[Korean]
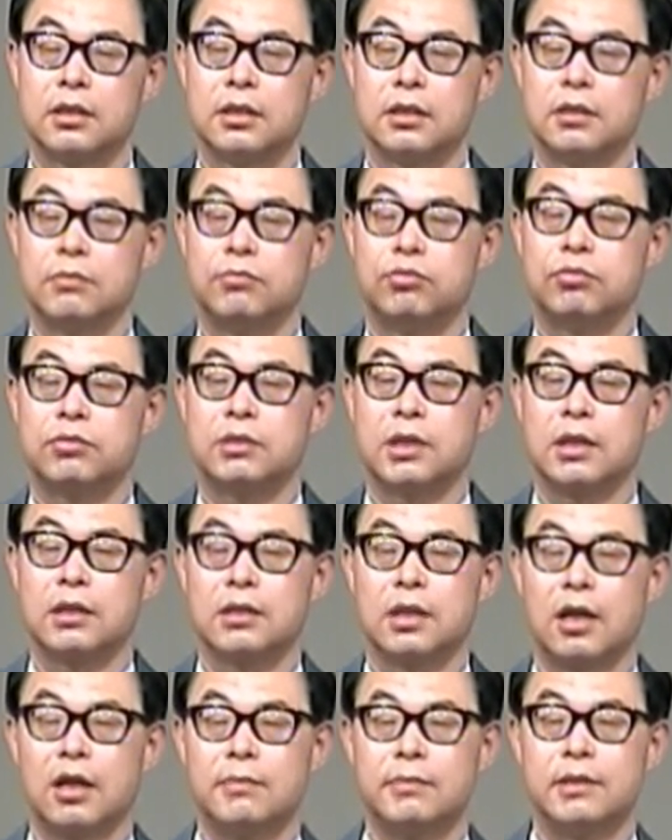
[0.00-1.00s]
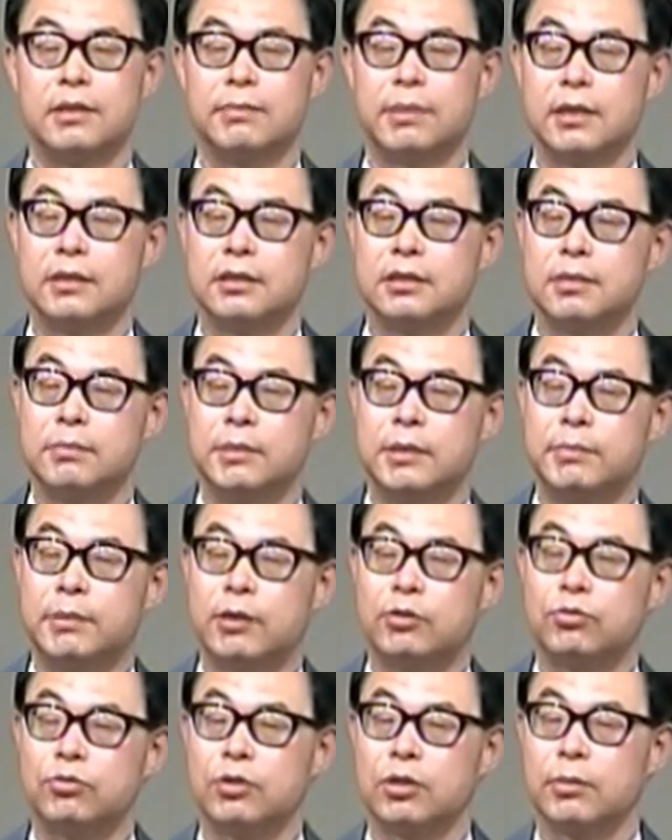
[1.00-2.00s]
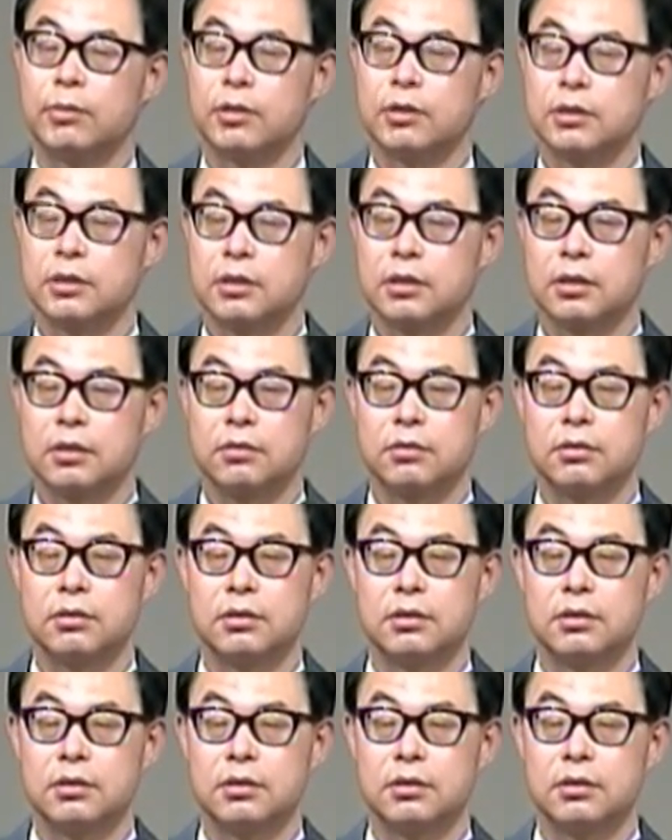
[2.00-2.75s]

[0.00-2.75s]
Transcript: 이 묵상 다음에는 반드시 비판 운동이 벌어질 거라고.